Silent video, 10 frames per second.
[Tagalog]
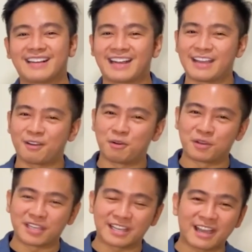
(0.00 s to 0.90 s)
Kaya
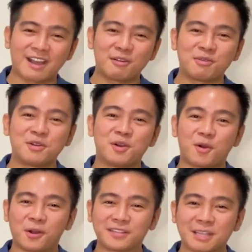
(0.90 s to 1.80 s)
kung ikaw,
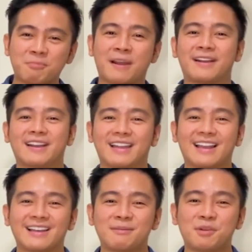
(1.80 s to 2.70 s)
onti pang
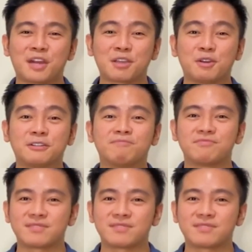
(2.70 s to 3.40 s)
kakilala mo ngayon,